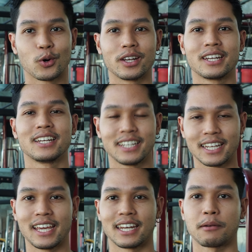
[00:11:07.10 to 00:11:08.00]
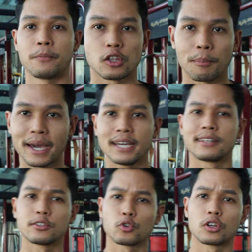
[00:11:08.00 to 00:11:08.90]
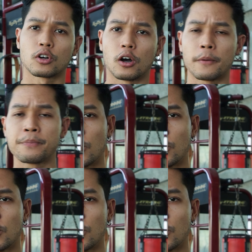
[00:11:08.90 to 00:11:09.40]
โดนนั่นเองนะต่อไปในส่วนของ